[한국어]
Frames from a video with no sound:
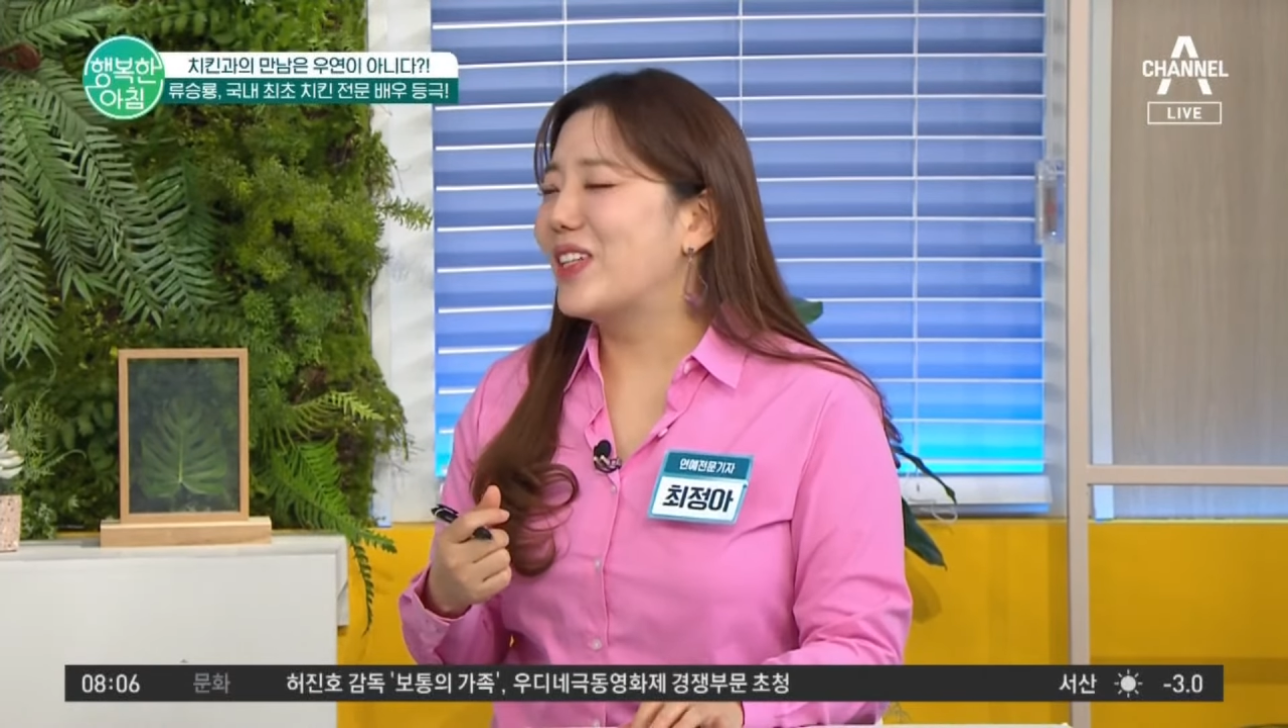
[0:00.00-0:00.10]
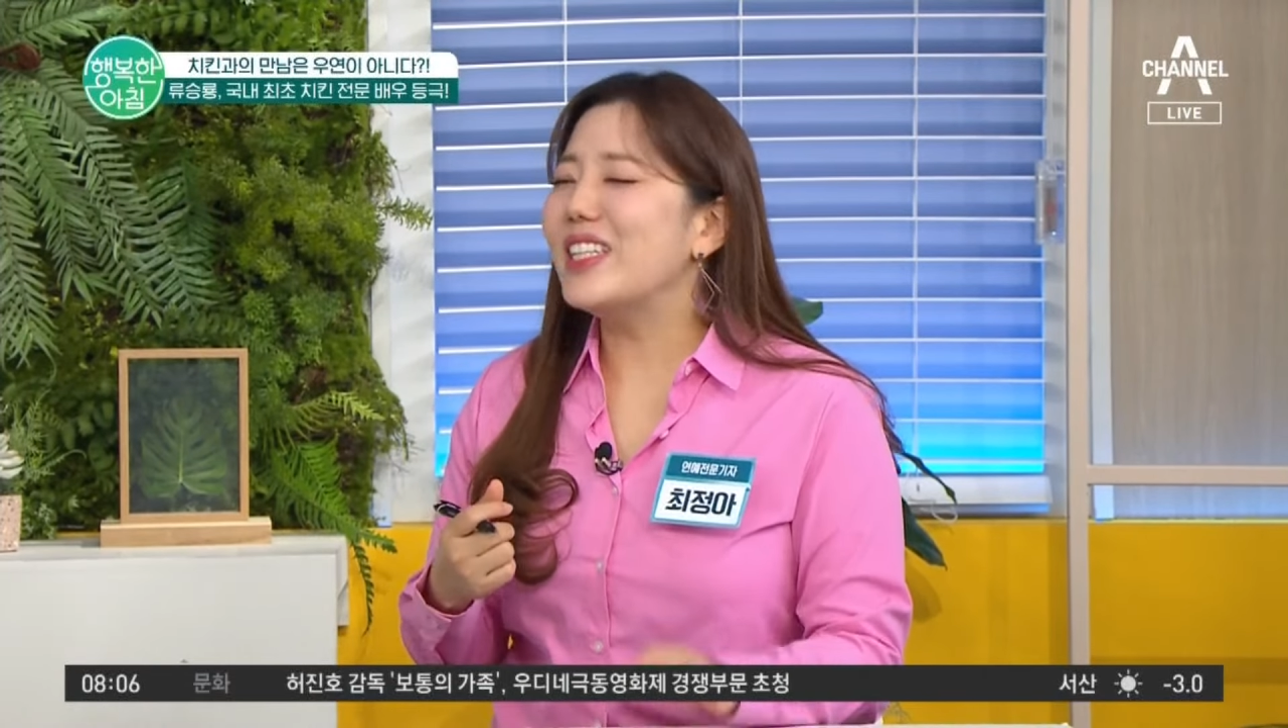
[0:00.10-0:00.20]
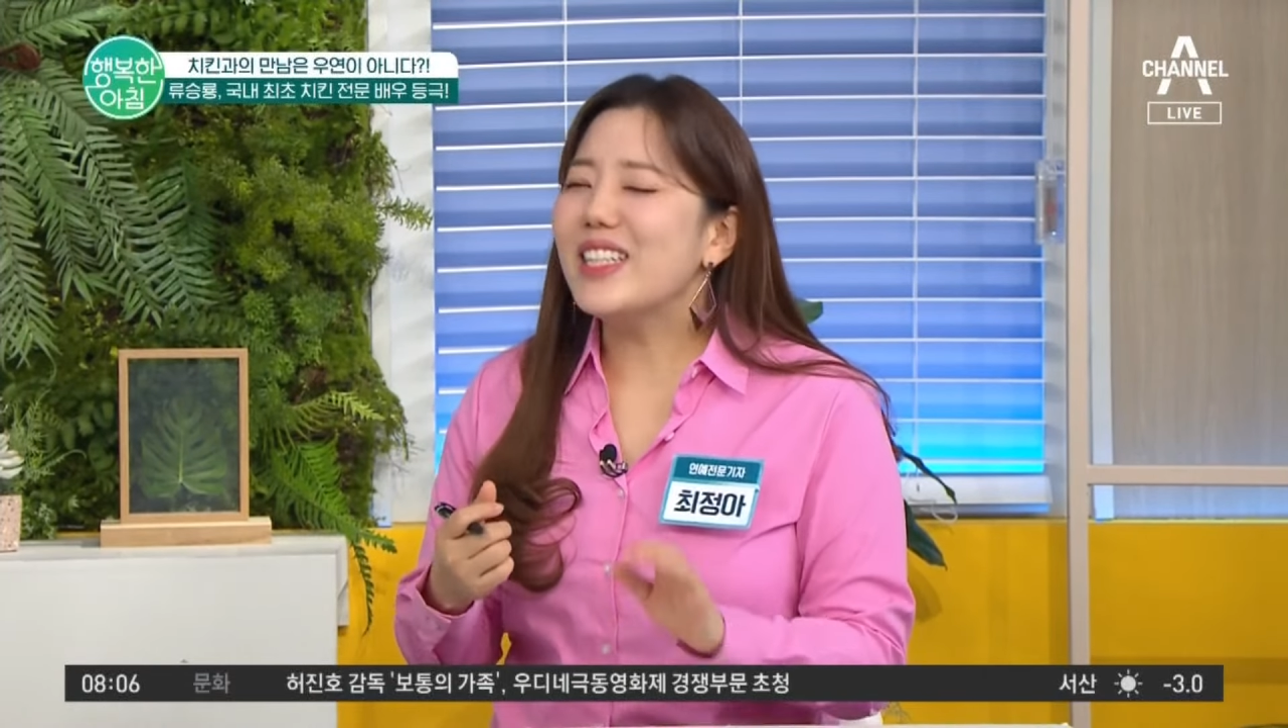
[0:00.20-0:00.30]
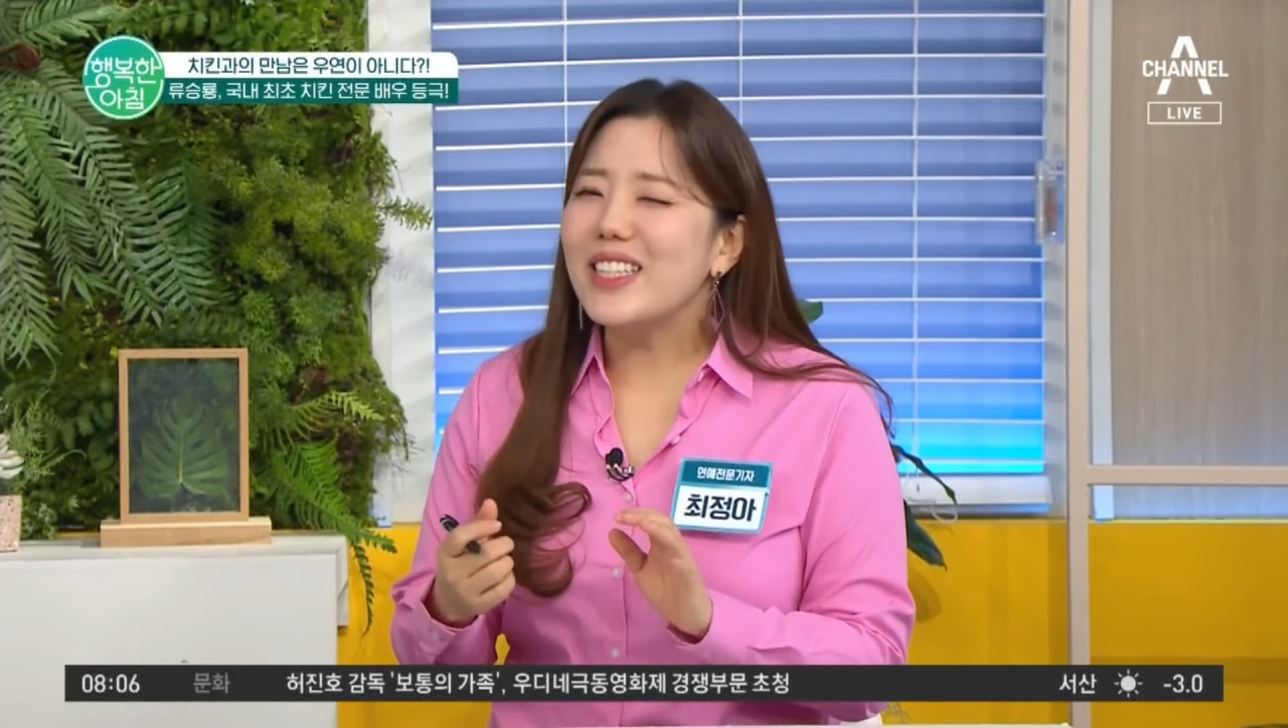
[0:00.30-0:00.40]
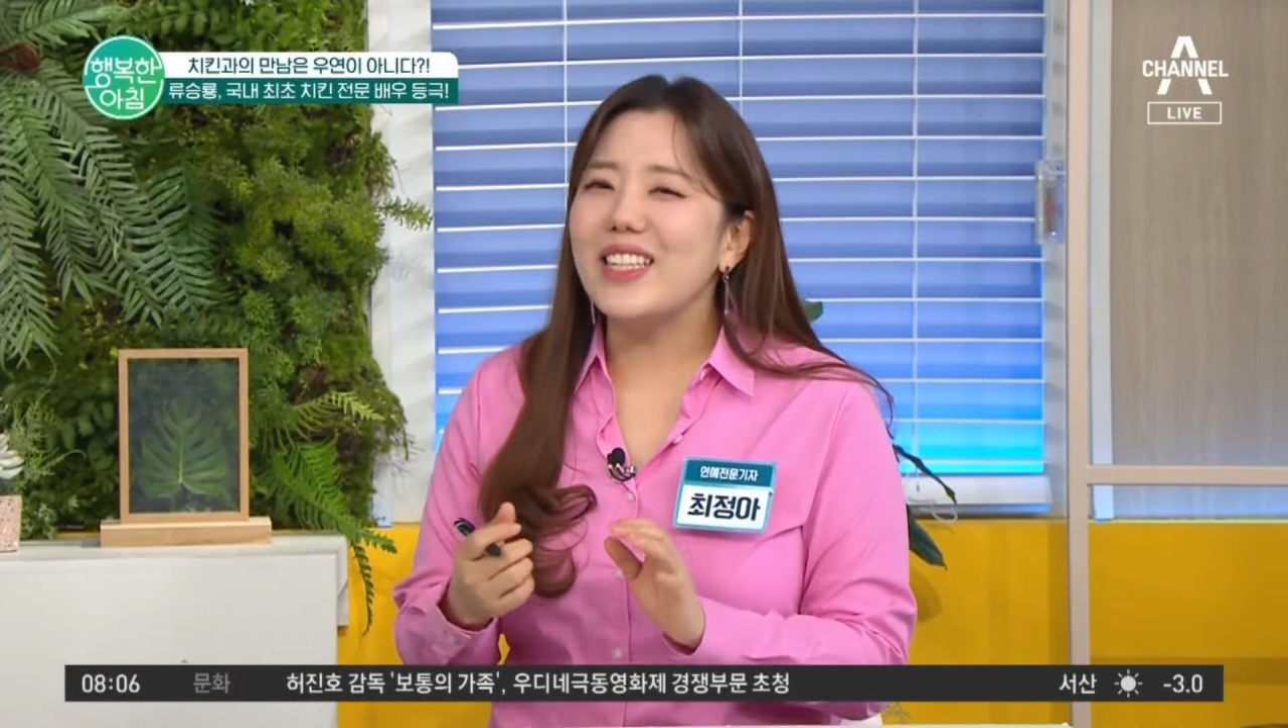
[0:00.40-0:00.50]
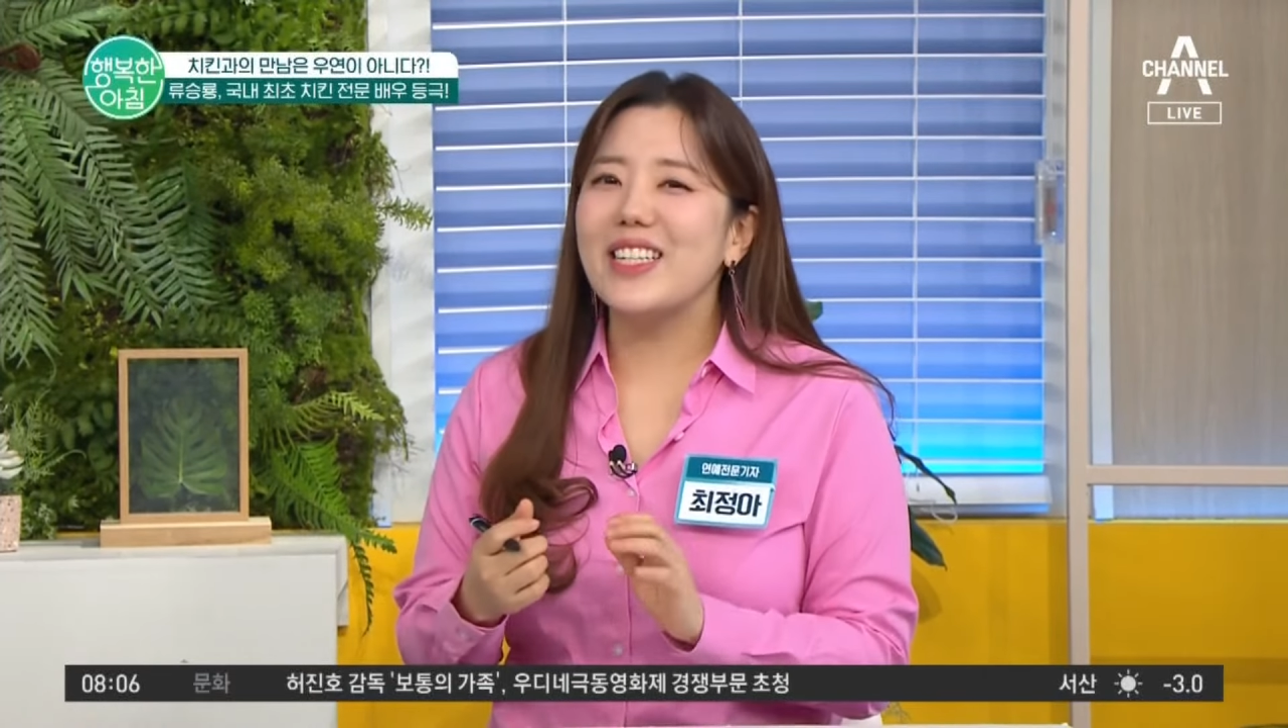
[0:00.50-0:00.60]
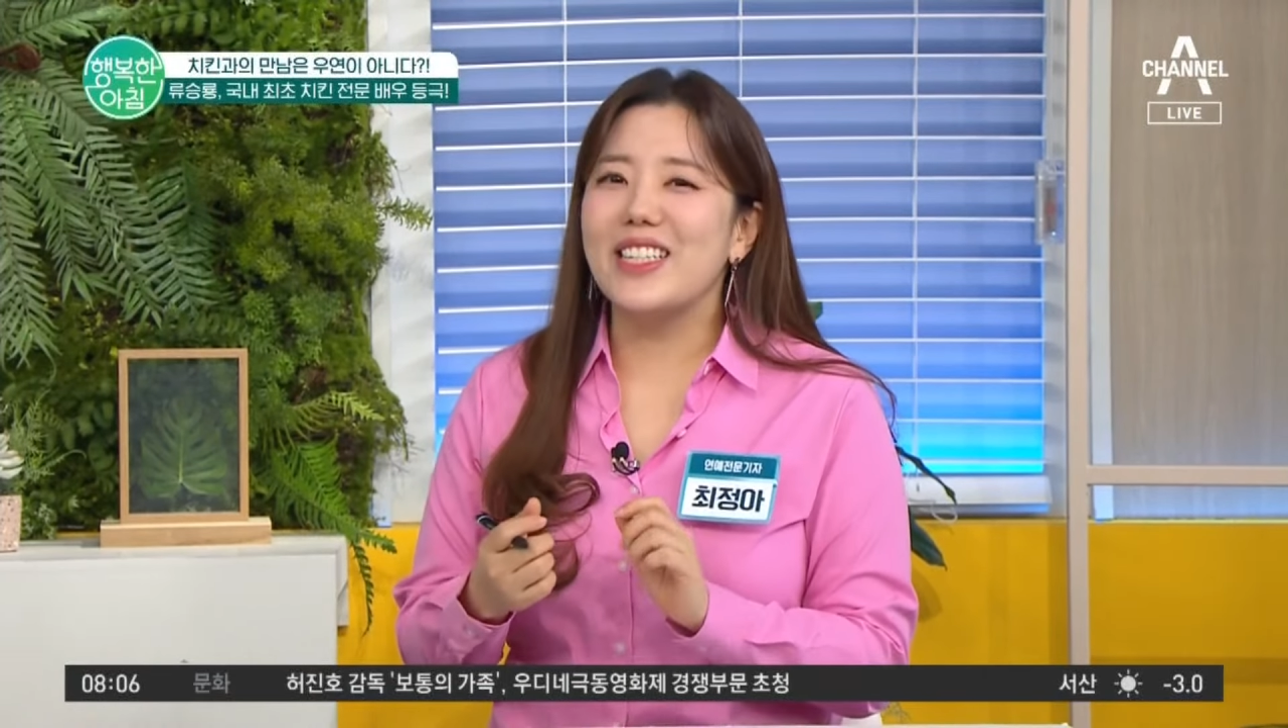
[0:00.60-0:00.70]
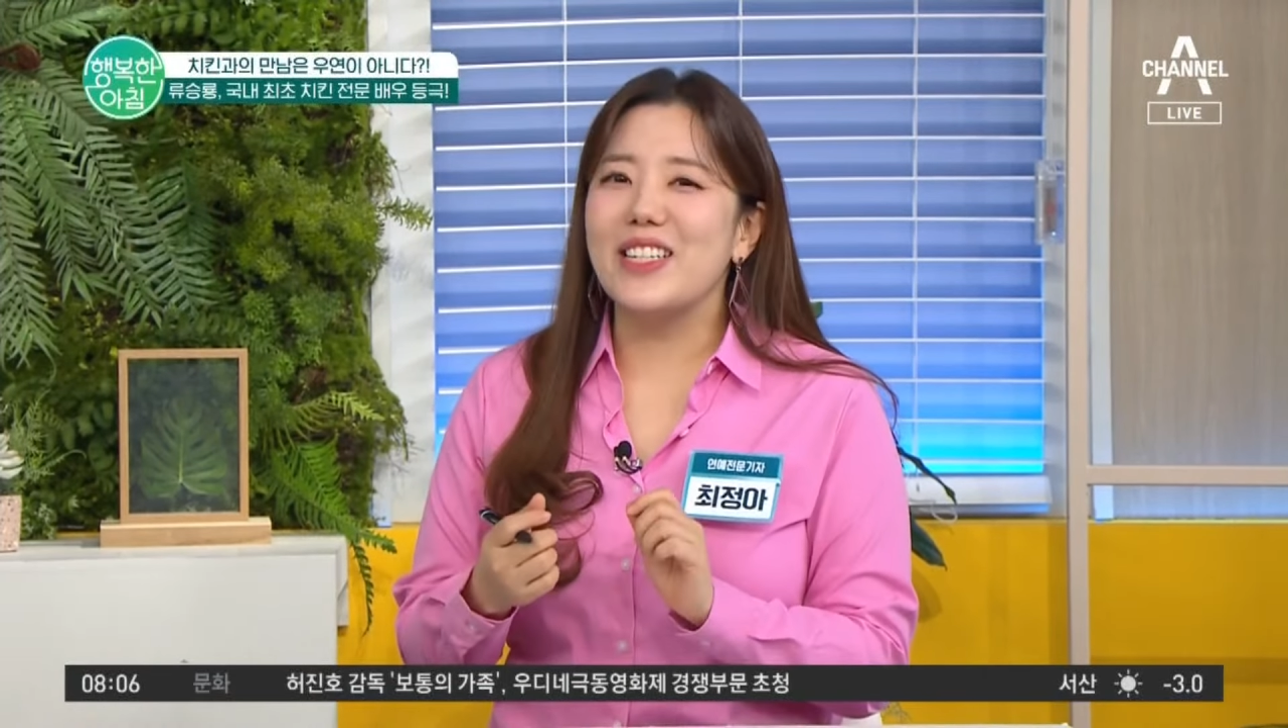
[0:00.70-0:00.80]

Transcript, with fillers: 끝날 때까지